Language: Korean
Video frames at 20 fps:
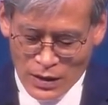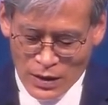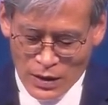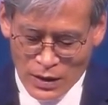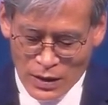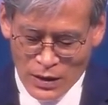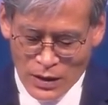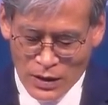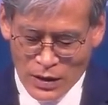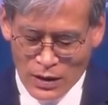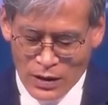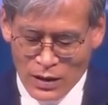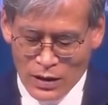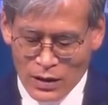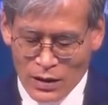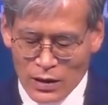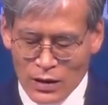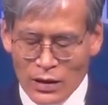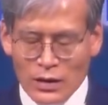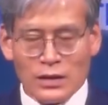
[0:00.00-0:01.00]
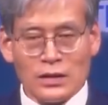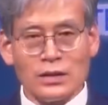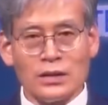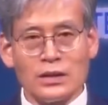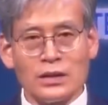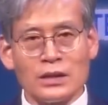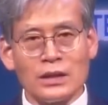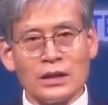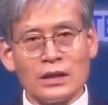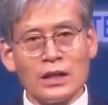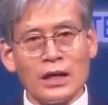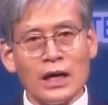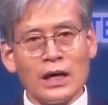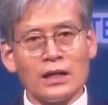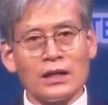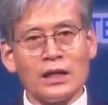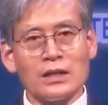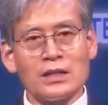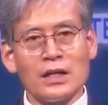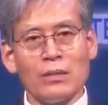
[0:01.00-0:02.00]
어, 그
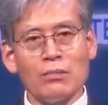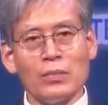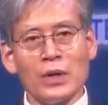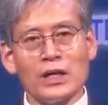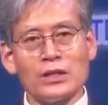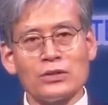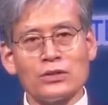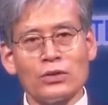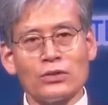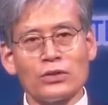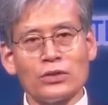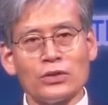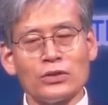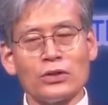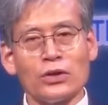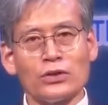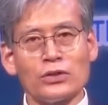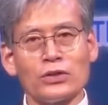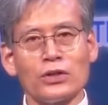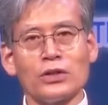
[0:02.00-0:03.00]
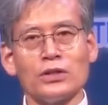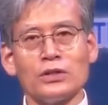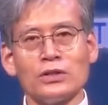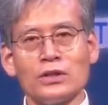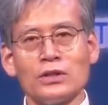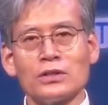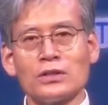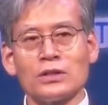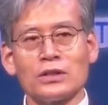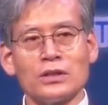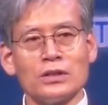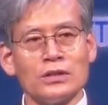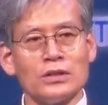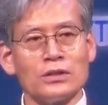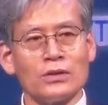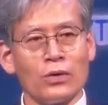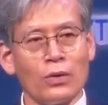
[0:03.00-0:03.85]
각각 산발적으로 흩어져 있는 그